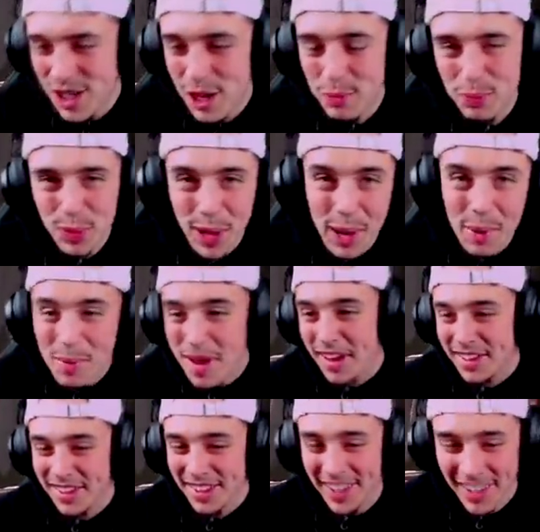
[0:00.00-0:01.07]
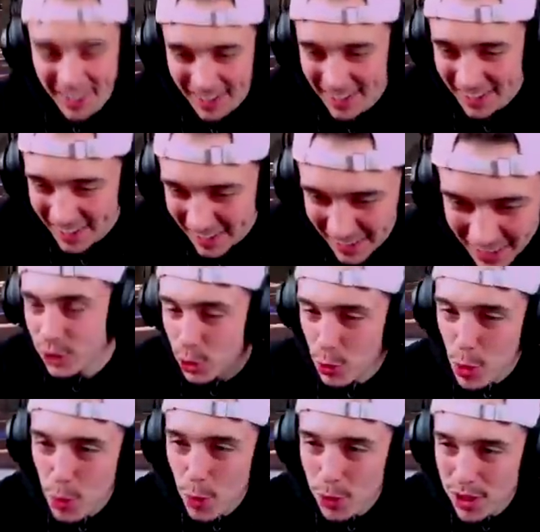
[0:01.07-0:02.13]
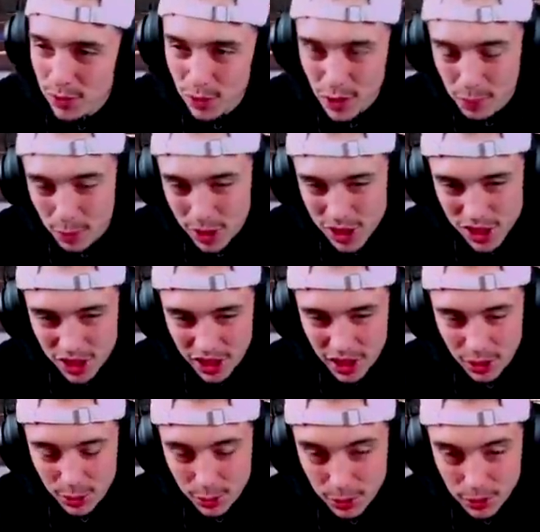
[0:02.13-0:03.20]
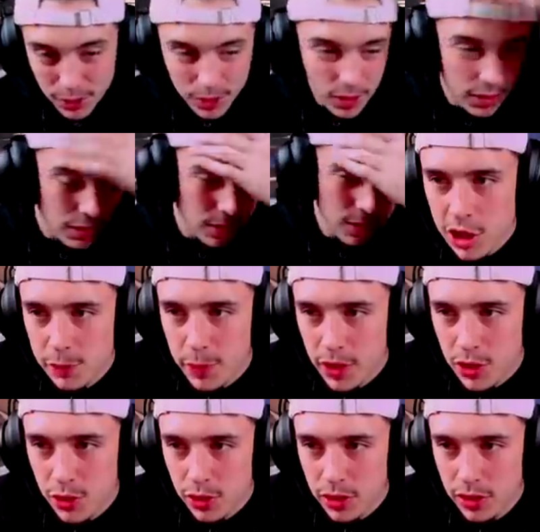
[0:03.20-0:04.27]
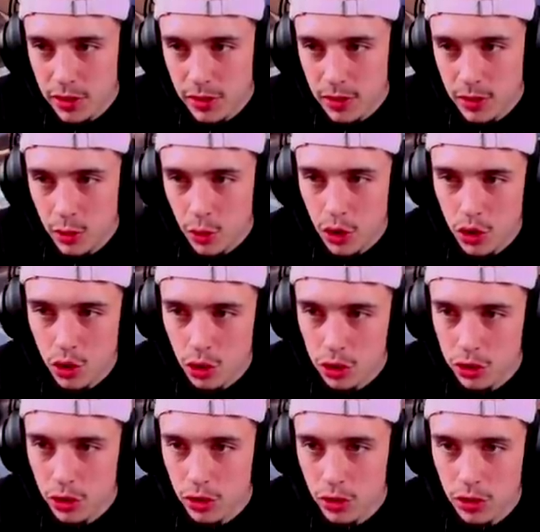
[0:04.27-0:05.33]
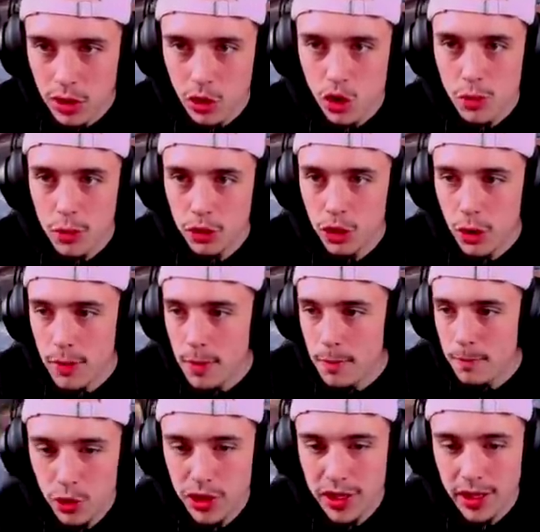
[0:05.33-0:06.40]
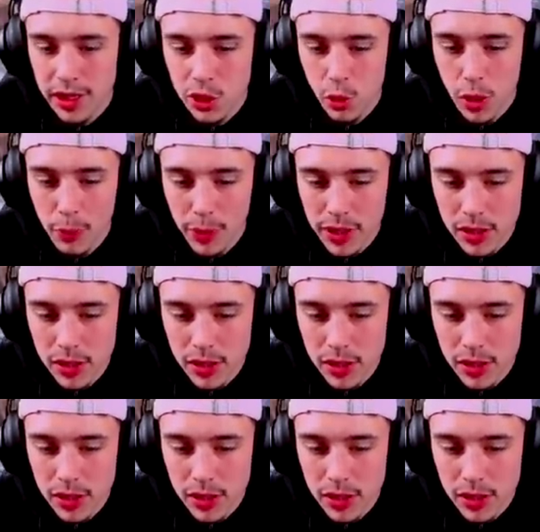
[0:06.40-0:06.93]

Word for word: ça pue la merde Double pompe qui voulait pas tirer et tout. Yo. j'espère que j'aurai le temps. Hein. Ouais, j'aurai le temps. Largement le temps même. Ok, il reste 3